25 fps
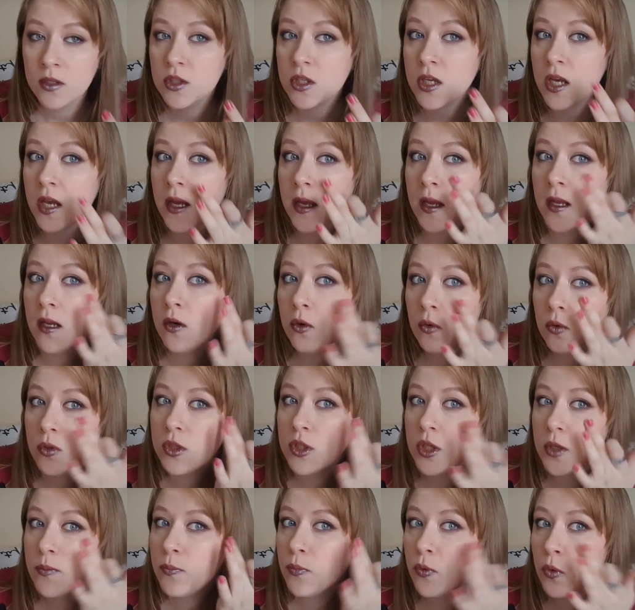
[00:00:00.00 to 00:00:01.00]
cioè è
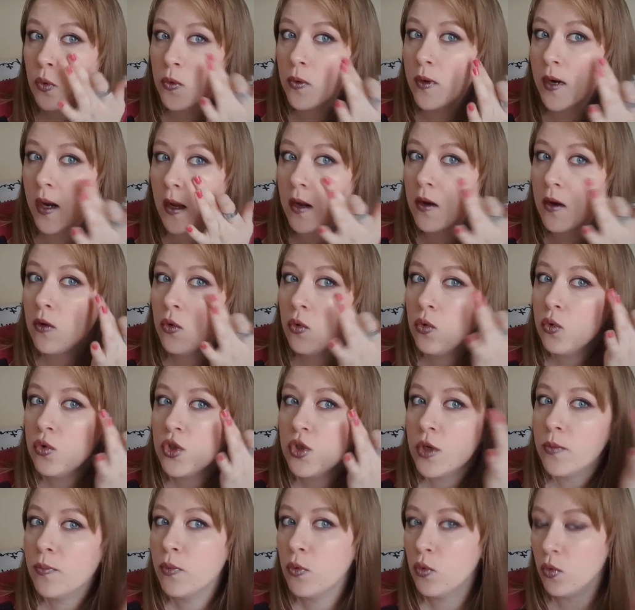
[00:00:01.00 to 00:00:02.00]
luce pura
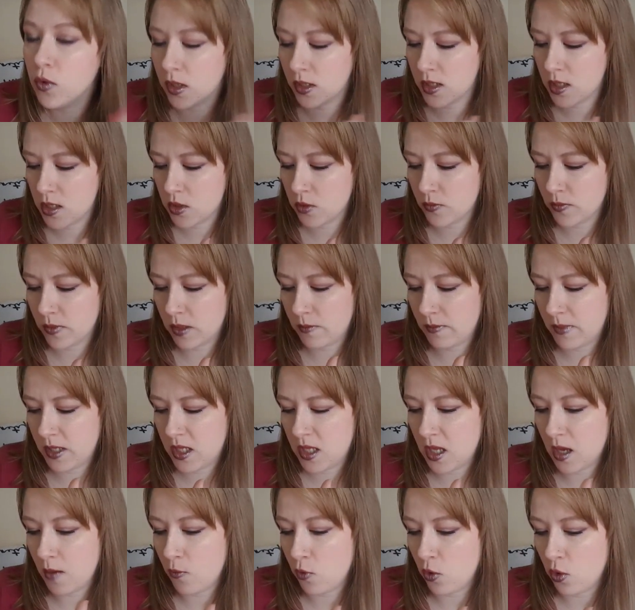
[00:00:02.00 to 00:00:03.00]
luce pura adesso ne
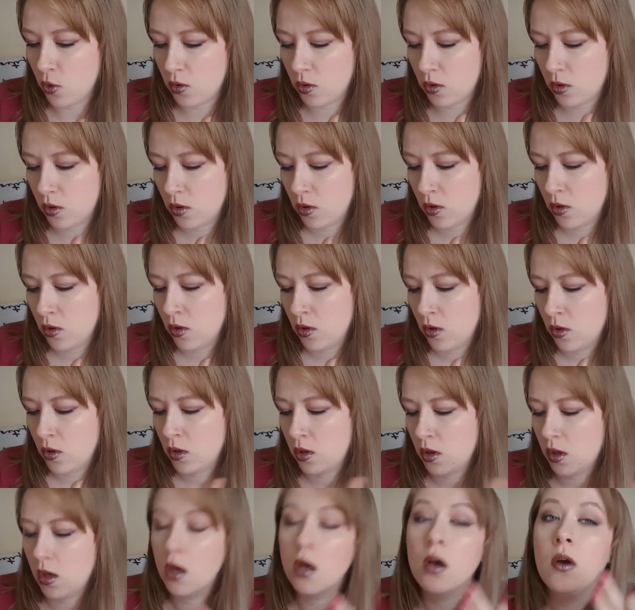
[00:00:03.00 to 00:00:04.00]
mettiamo
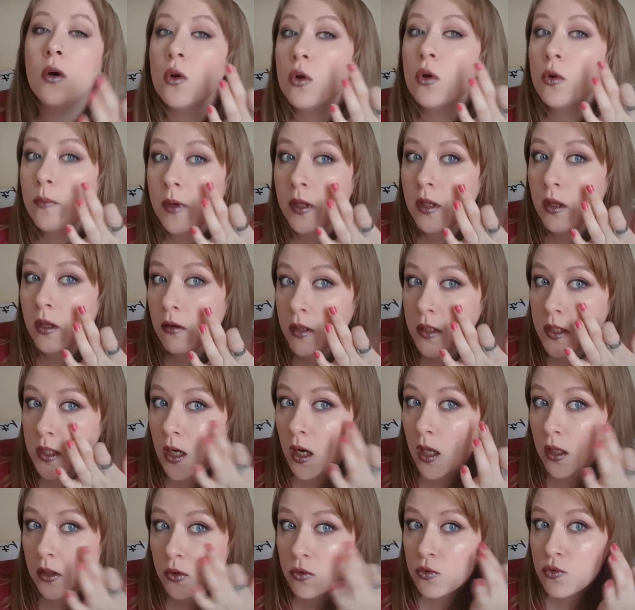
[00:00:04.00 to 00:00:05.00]
ancora un po' d'acqua
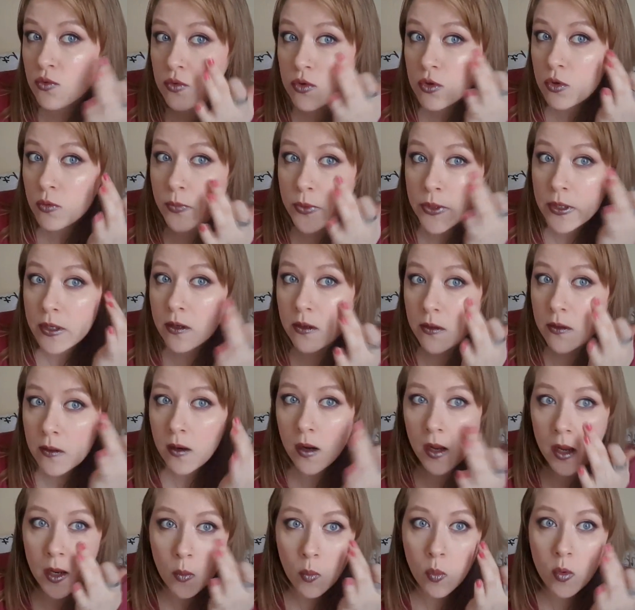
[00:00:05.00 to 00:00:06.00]
salato giusto per
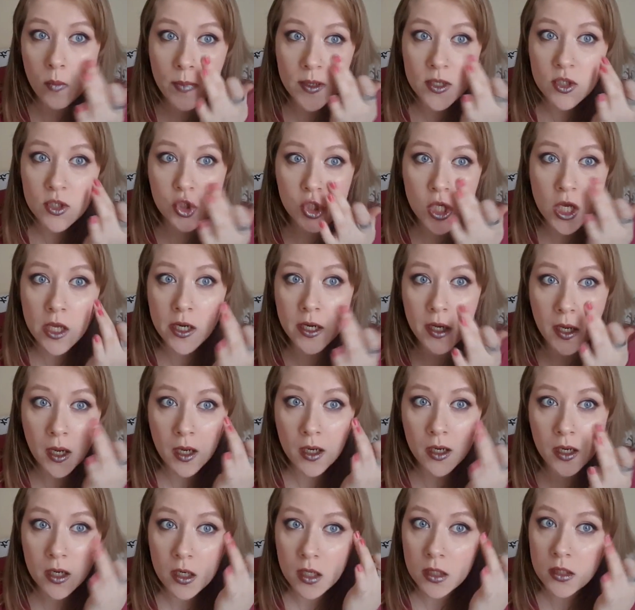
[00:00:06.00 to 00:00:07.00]
equipaggiare
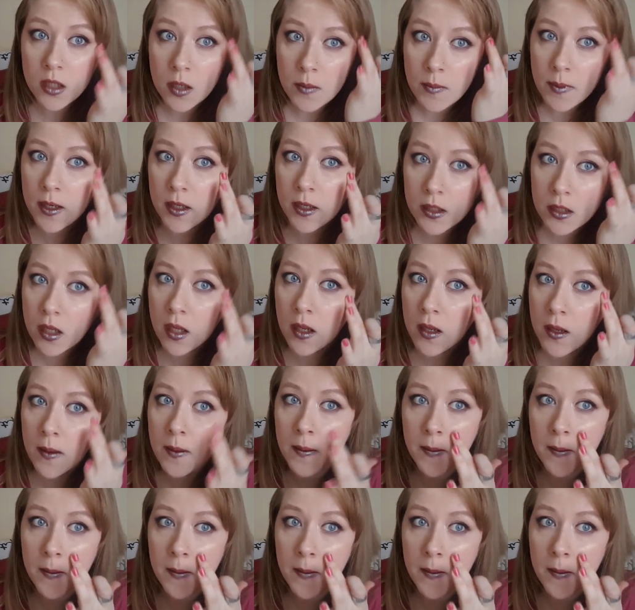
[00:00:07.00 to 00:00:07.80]
anche l'altra parte